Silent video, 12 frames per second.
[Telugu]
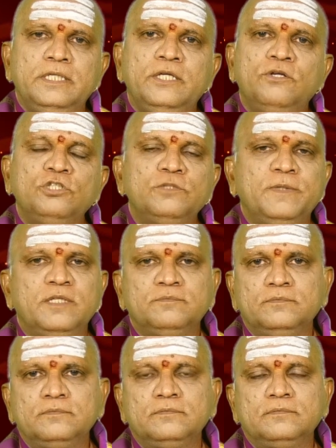ఈరోజు మనం
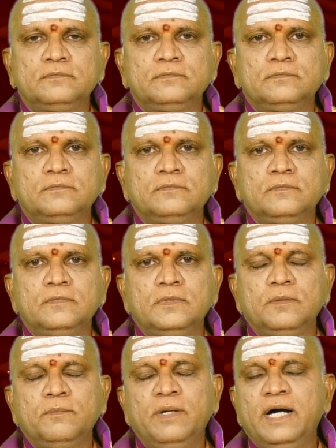
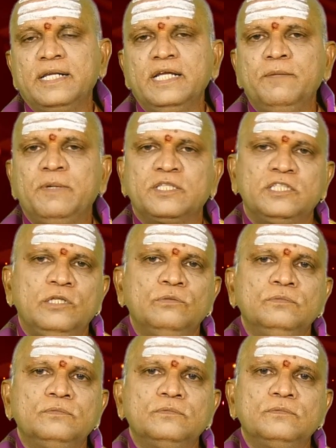భార్యాభర్తలు
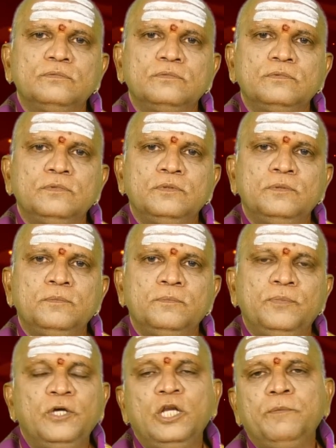
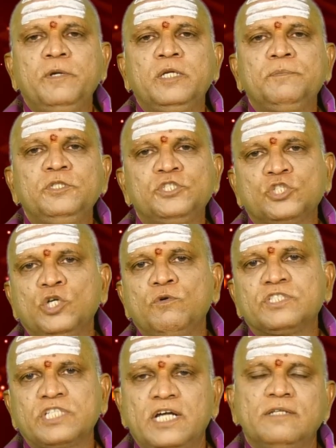పేర్లు పెట్టి
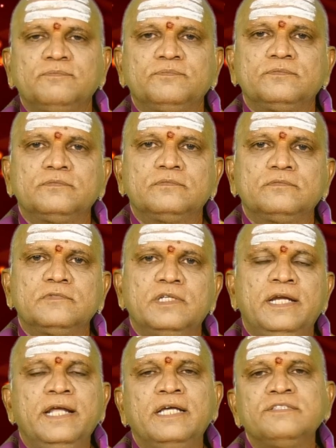పిలుచుకోవచ్చా
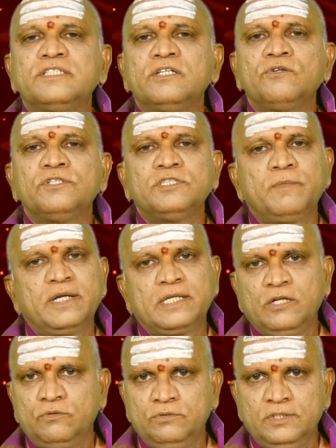అనే అంశం గురించి
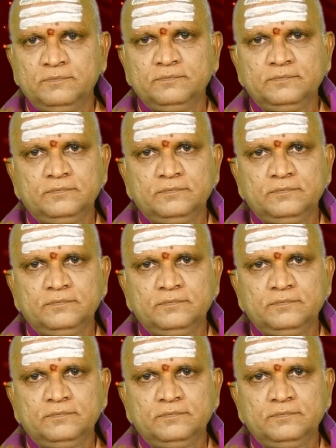మాట్లాడుకుందాం